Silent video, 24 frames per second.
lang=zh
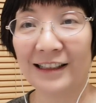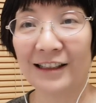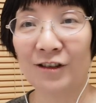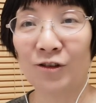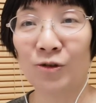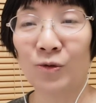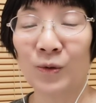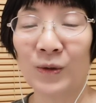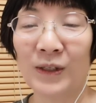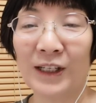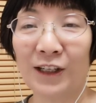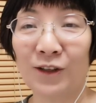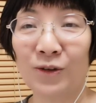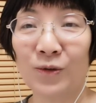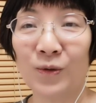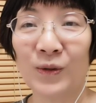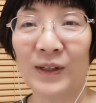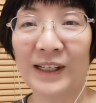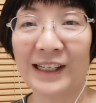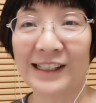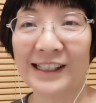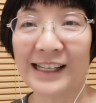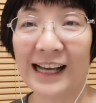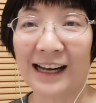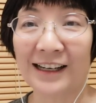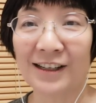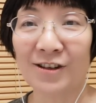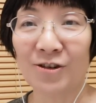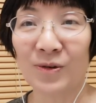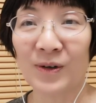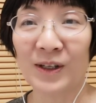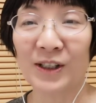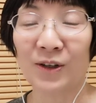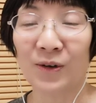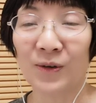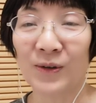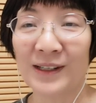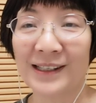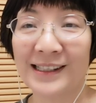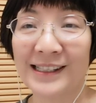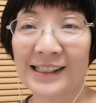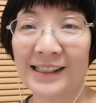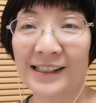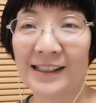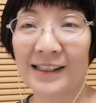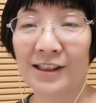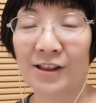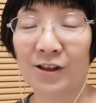努力努力想着我有一
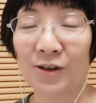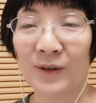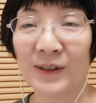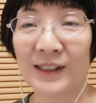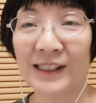次有